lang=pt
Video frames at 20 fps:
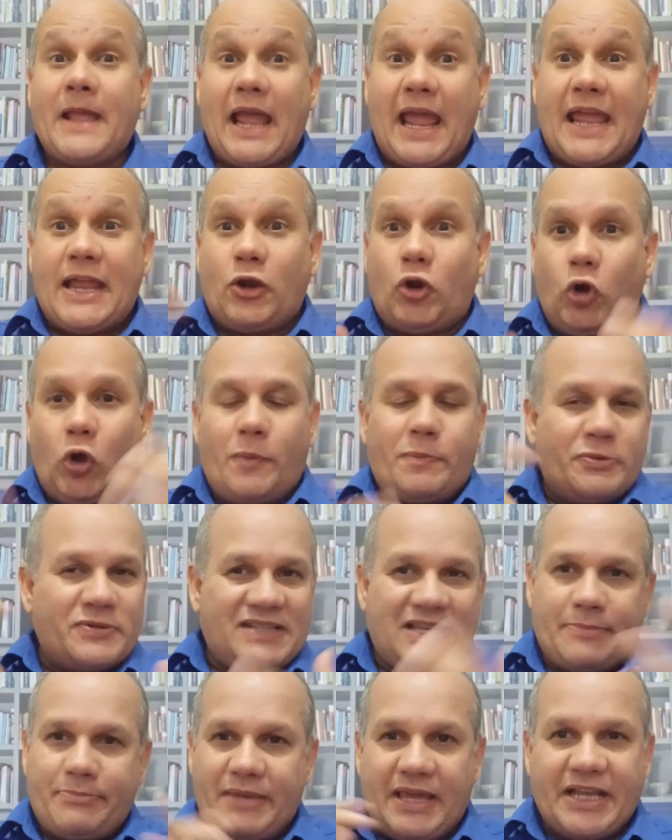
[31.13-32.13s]
em
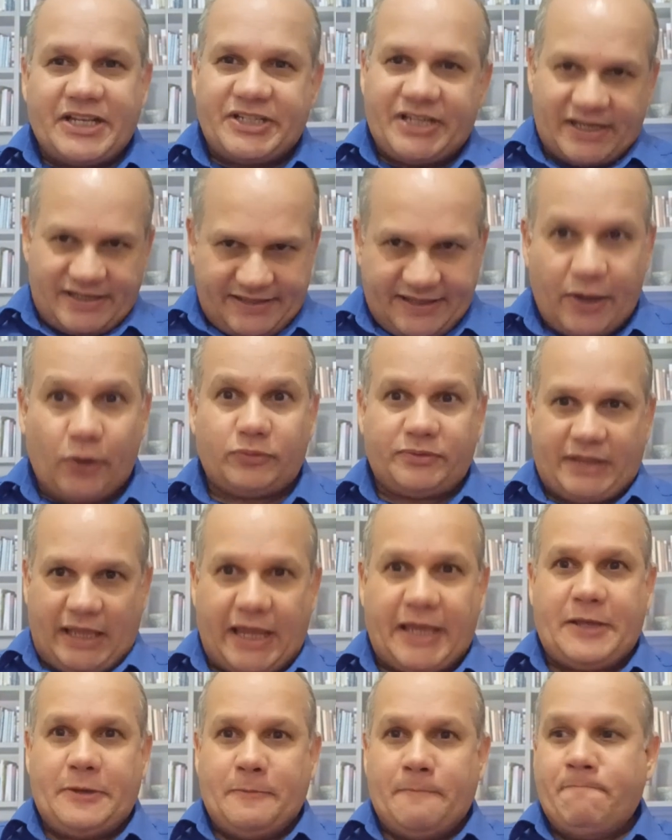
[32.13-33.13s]
grupos e mídias que eu
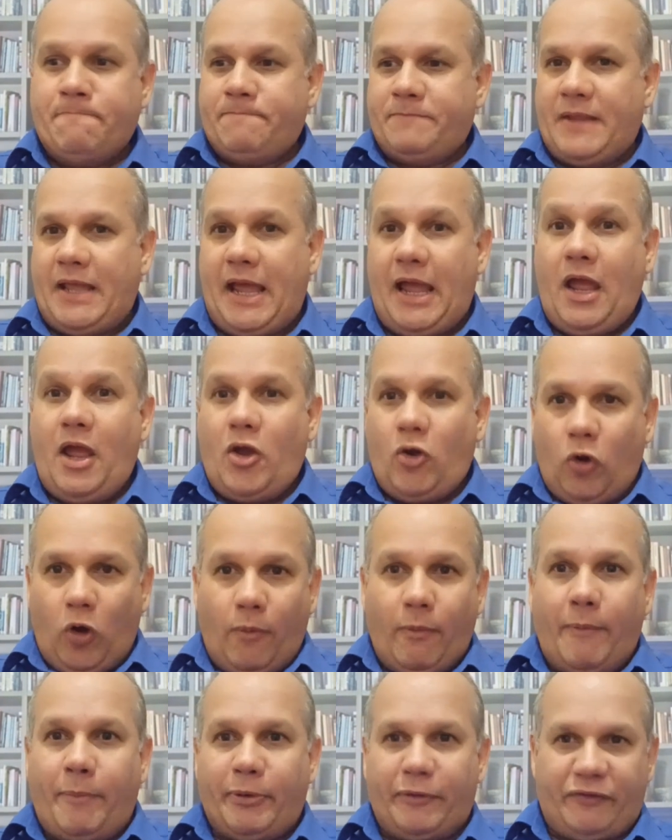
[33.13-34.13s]
tenho, né,
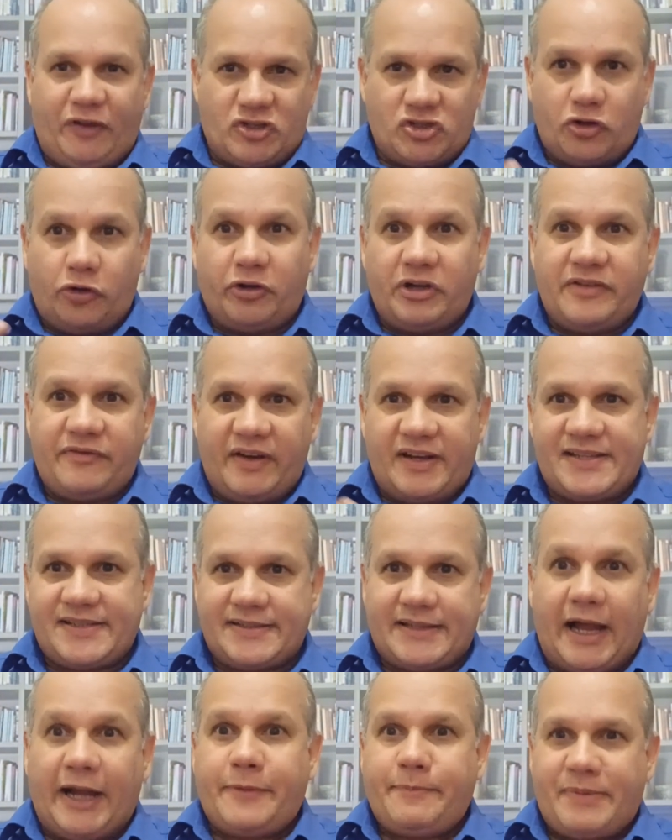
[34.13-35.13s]
como professor
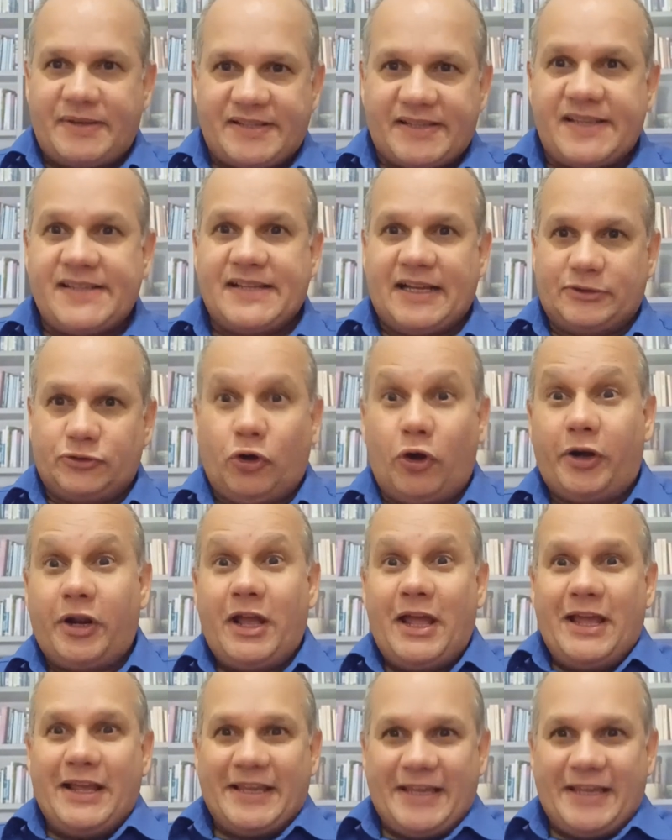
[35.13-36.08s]
universitário e pesquisador,